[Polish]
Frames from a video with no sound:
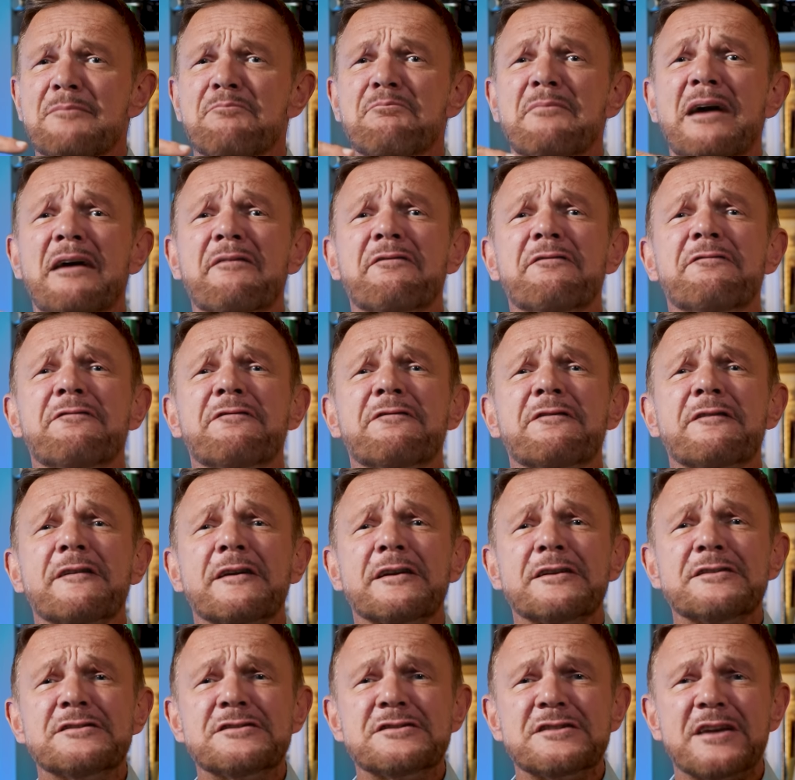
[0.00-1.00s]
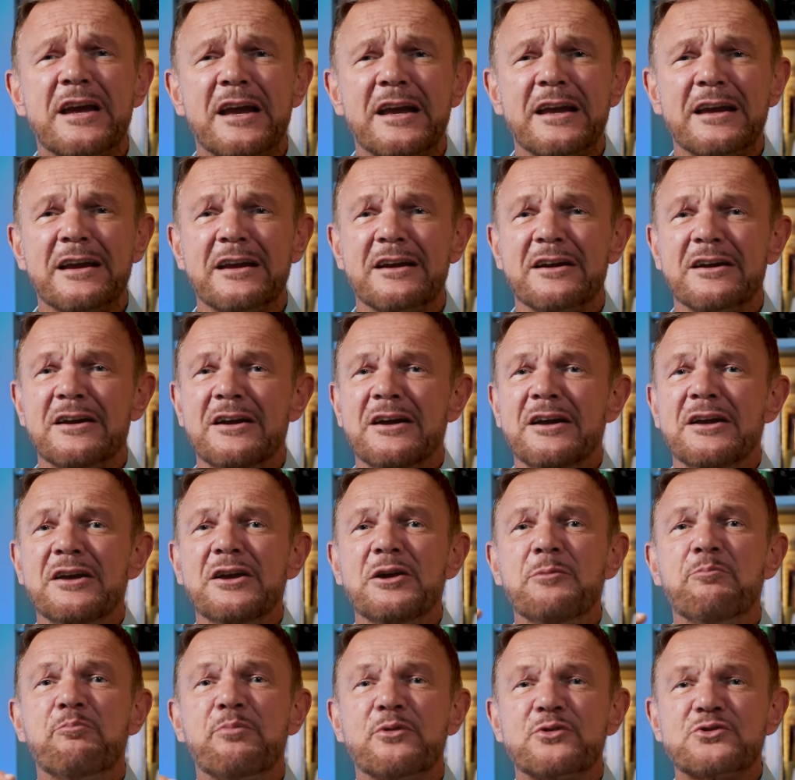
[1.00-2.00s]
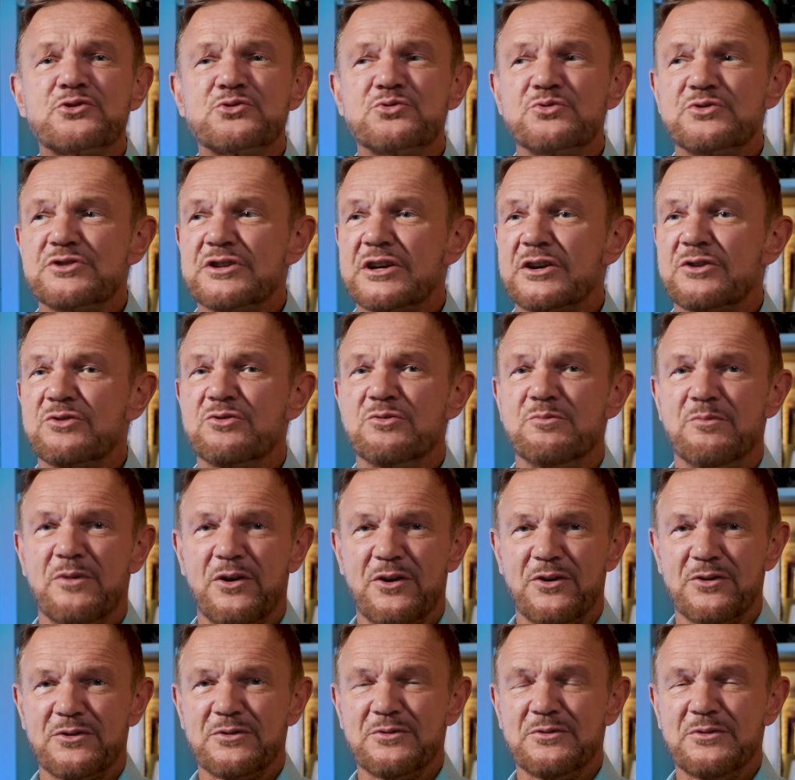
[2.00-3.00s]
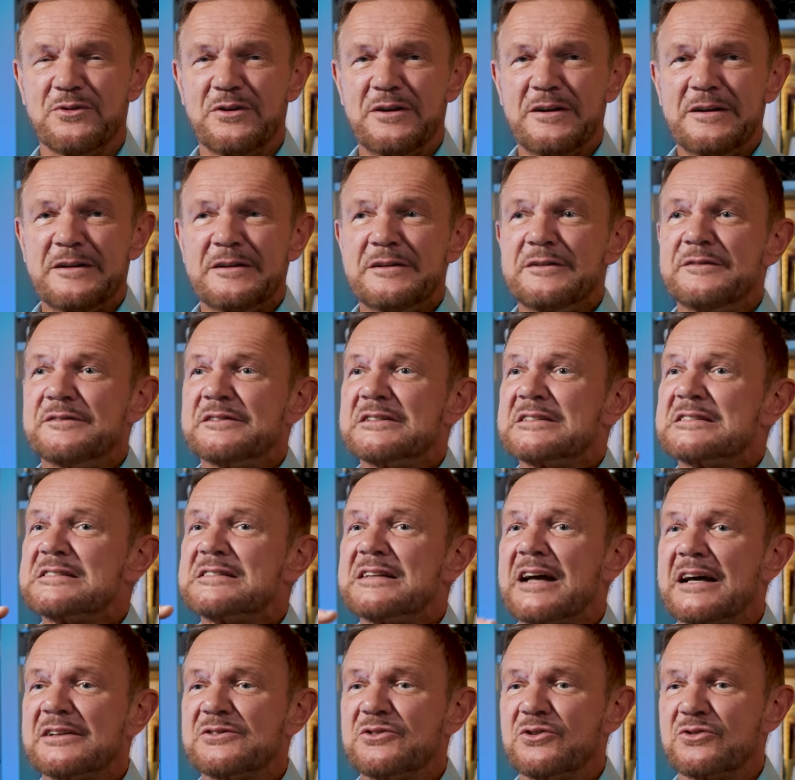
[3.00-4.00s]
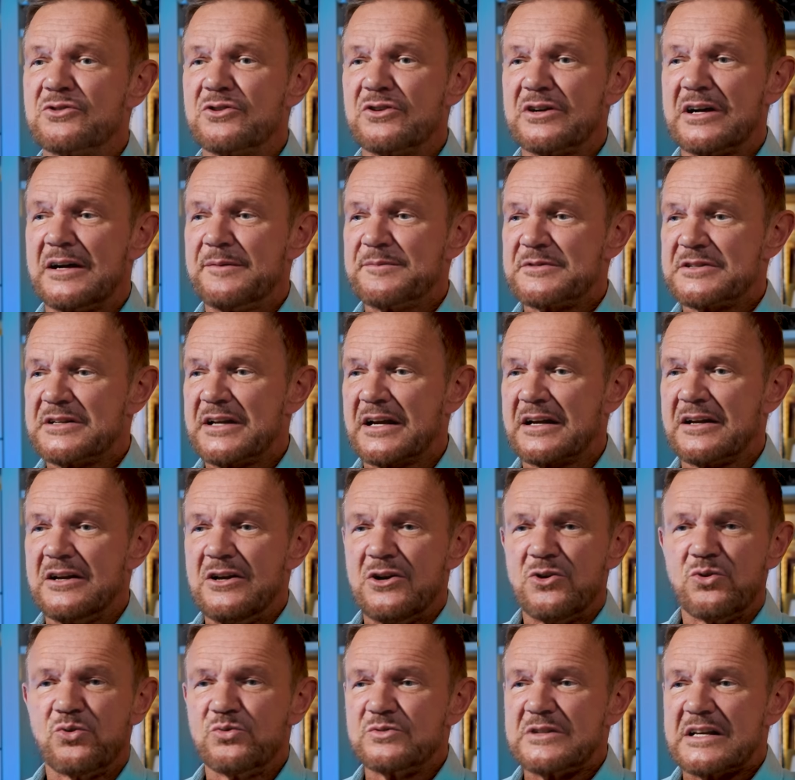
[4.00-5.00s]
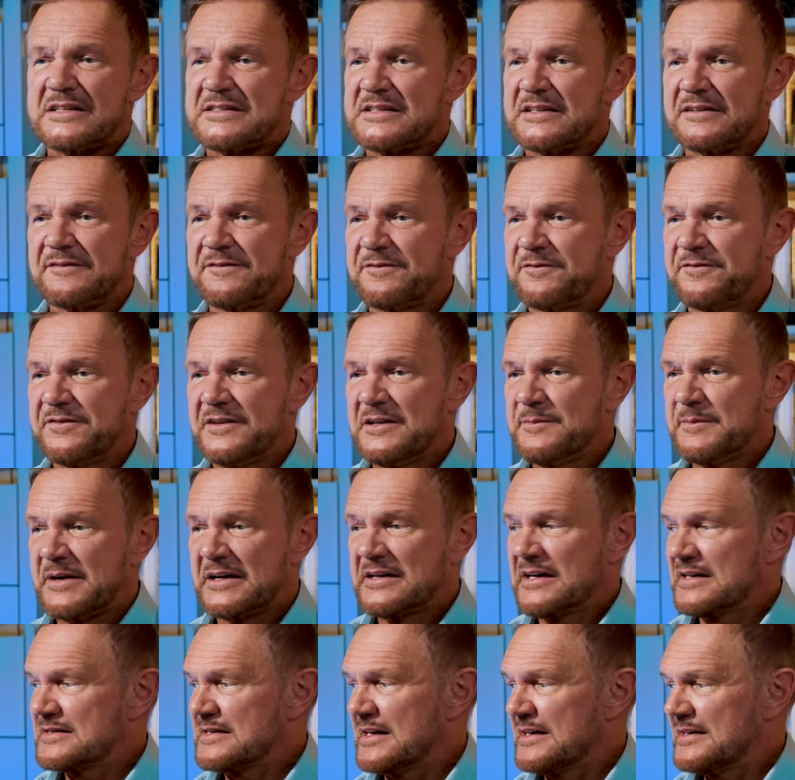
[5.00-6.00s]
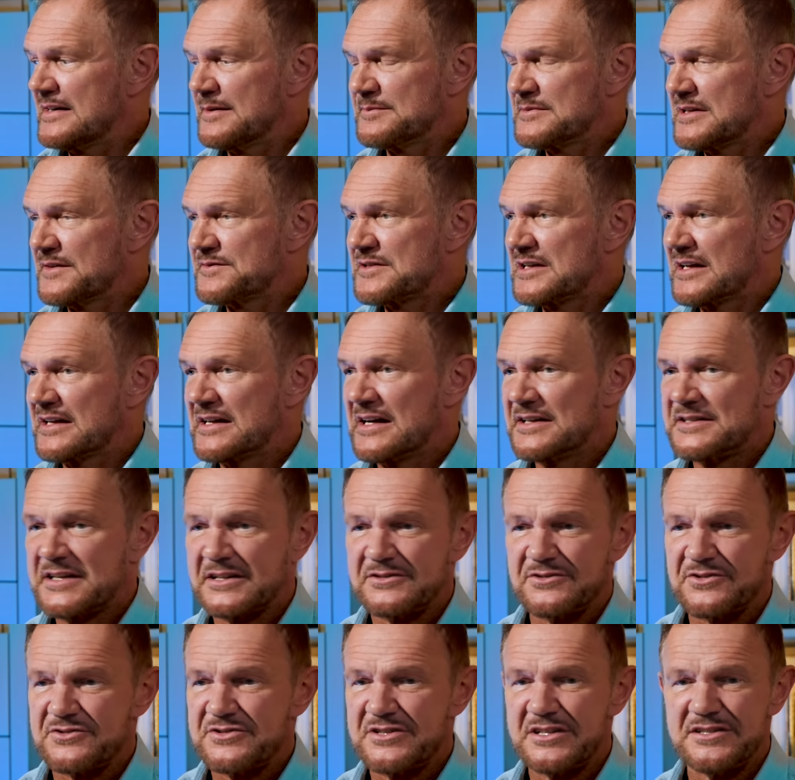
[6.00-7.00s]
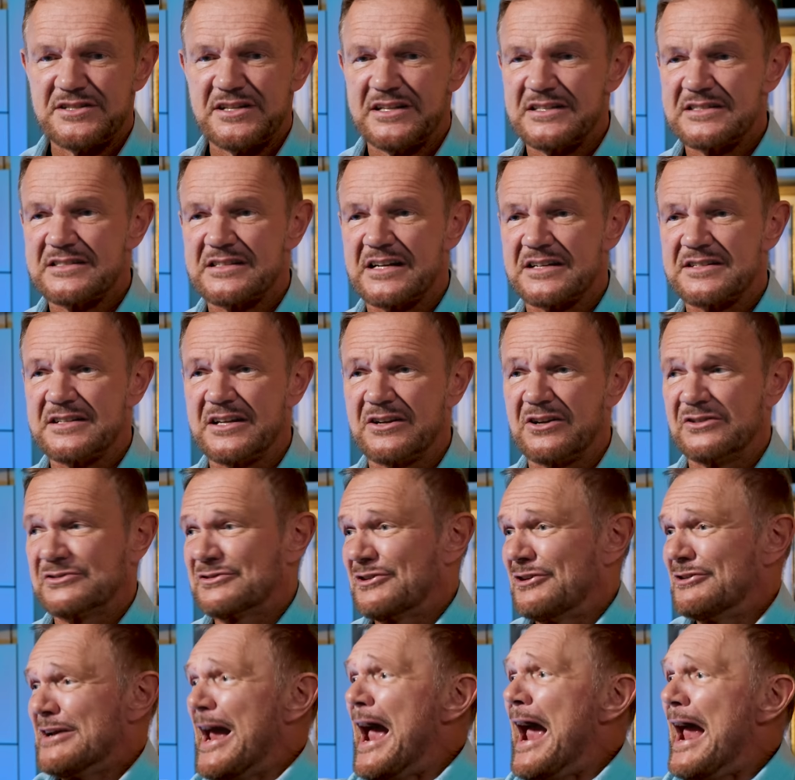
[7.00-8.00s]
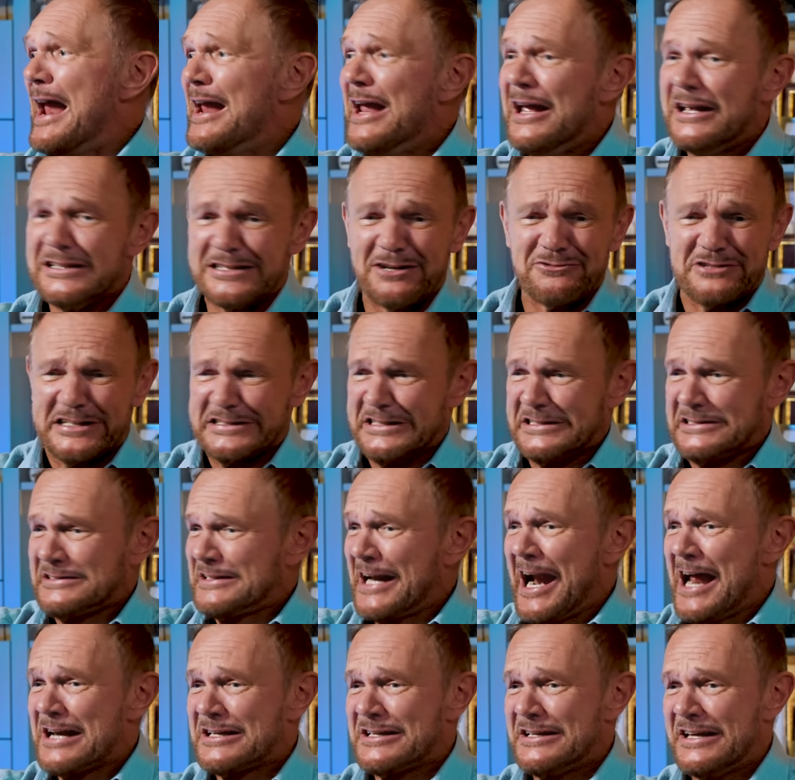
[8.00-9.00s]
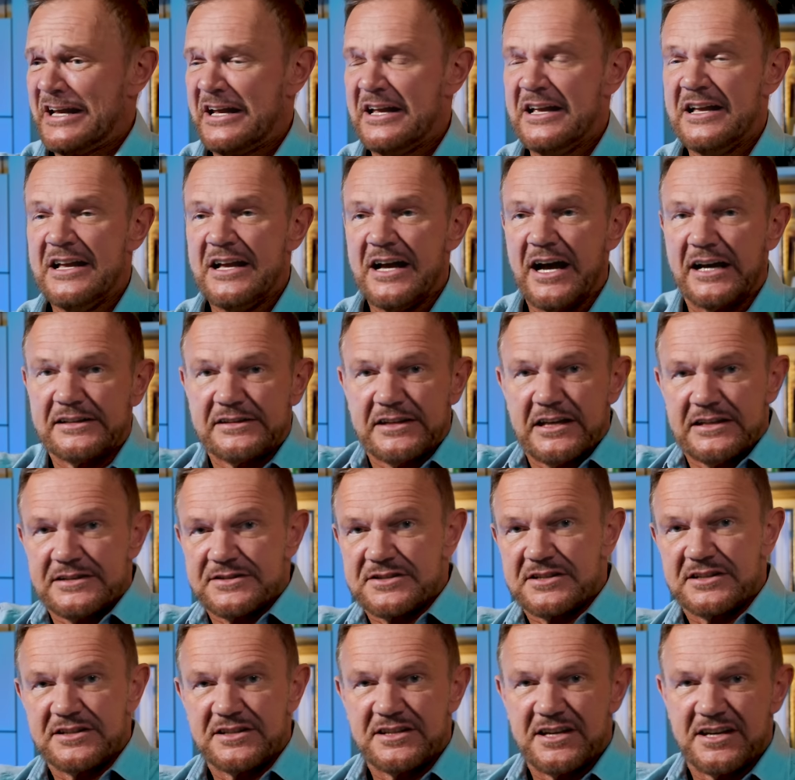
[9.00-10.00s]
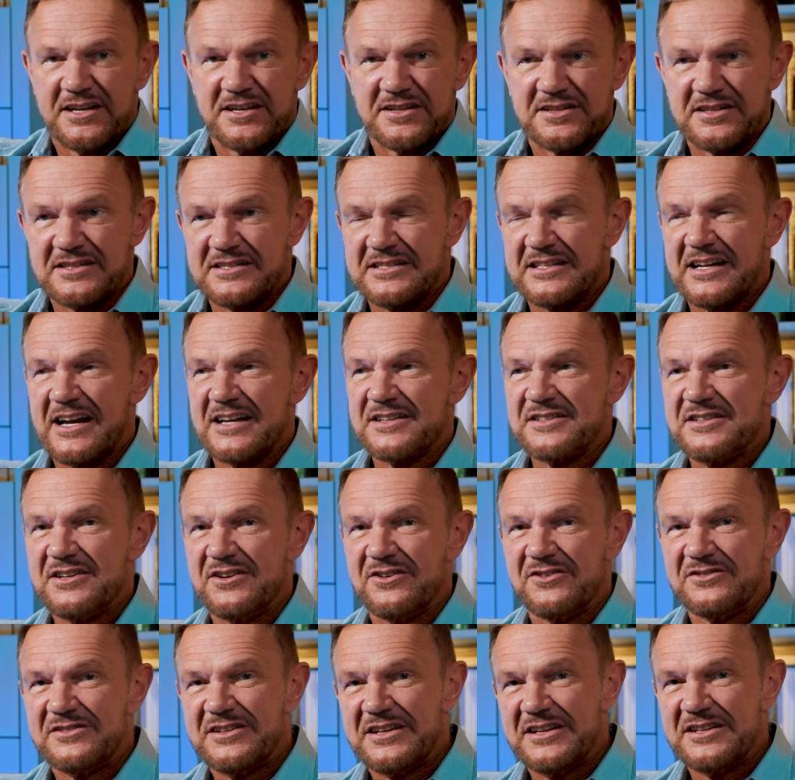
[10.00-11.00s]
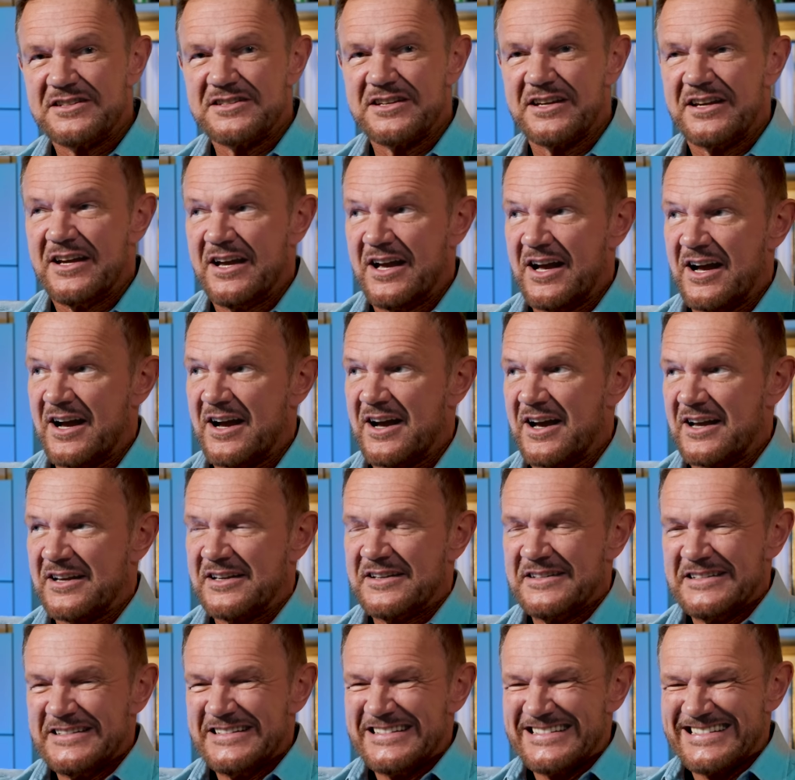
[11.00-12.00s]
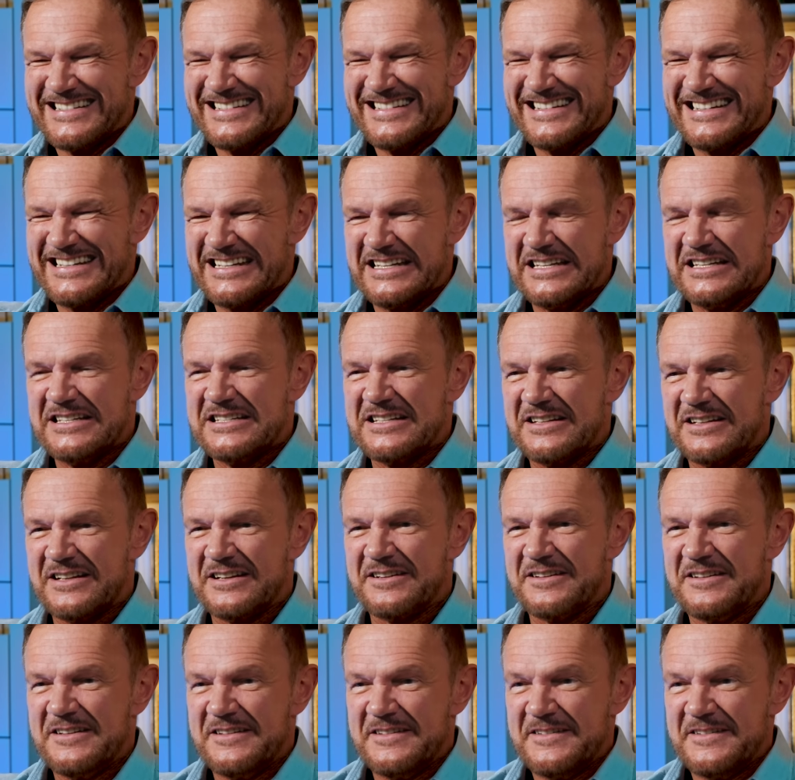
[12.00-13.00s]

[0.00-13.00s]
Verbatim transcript: ma wydźwięk i poczucie humoru. Za to kocham, że jak u nas w filmach kazali nam zawsze grać, jak coś się dzieje strasznego, to ojej, cały czas jest strasznie. A ten dzieje się strasznie, on idzie, haj i idzie na,